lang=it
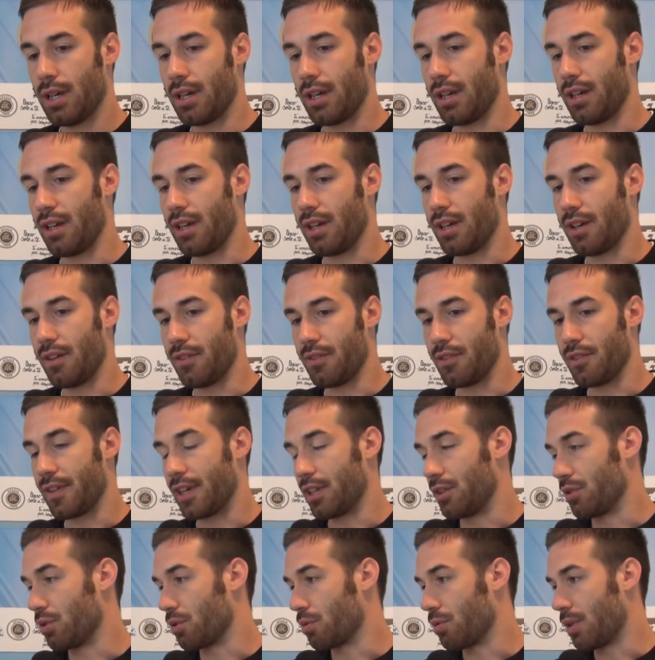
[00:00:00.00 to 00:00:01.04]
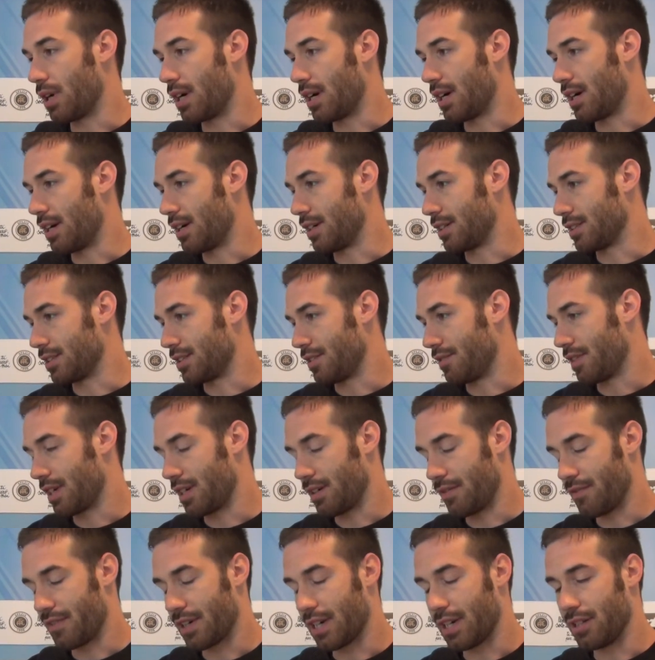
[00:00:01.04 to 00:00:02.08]
eh, vivendo qua si
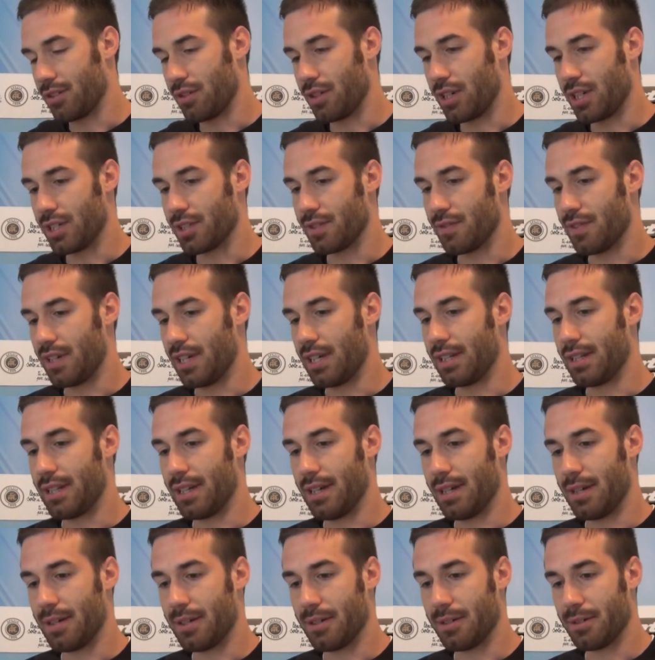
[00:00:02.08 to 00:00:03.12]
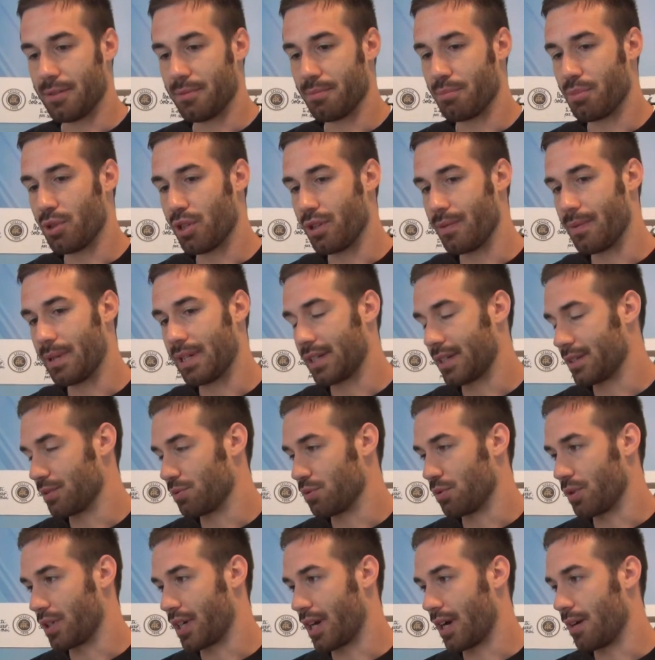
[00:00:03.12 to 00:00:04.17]
farà, faranno la svelta, poi
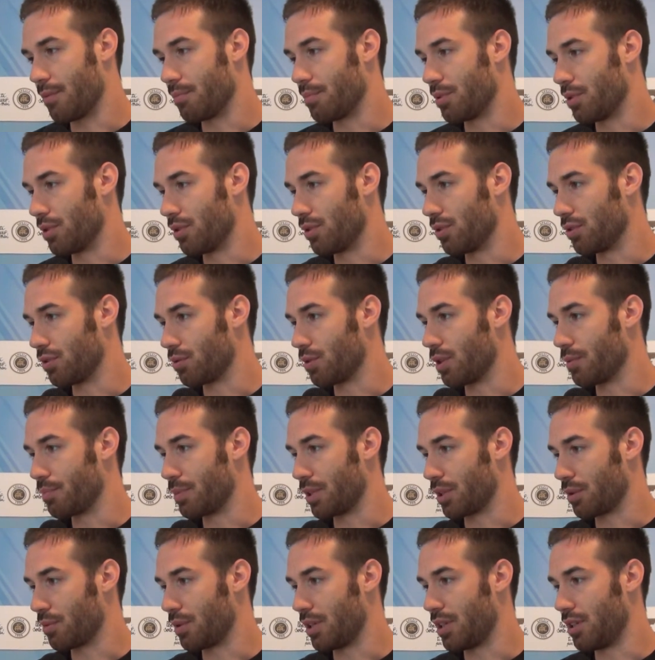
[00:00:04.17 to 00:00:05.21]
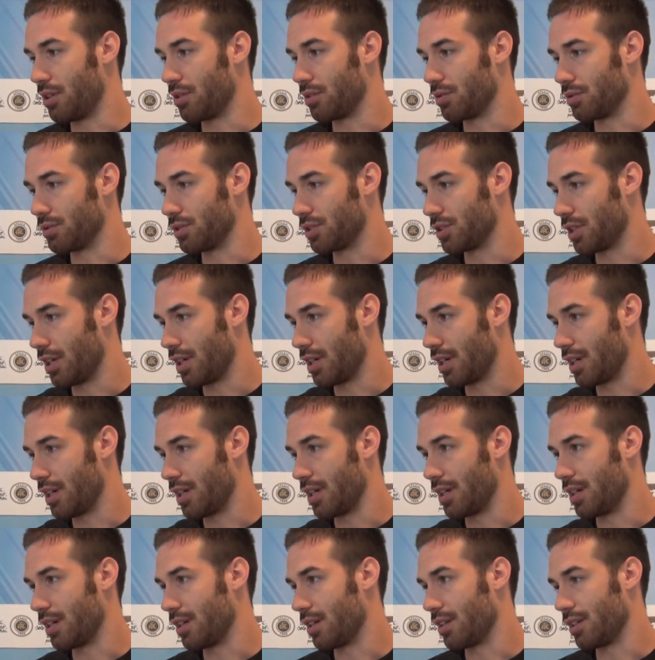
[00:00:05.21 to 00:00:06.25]
sul campo per quello non
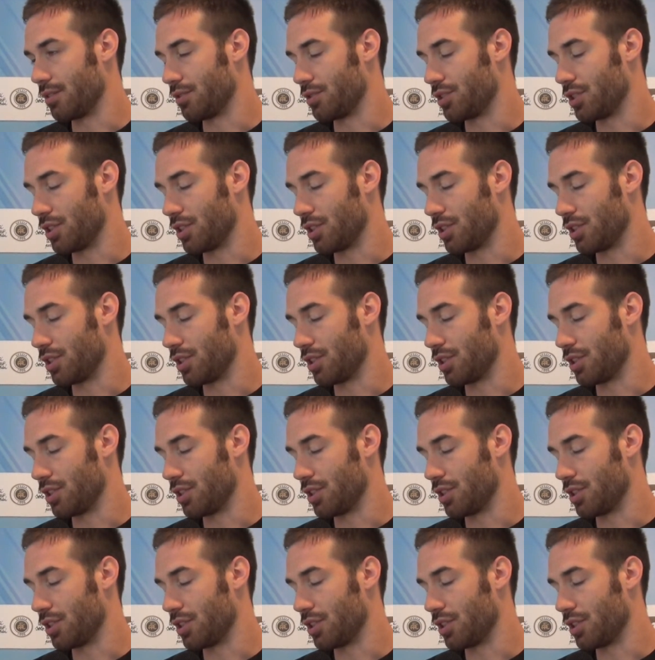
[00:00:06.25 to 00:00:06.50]
c'è, non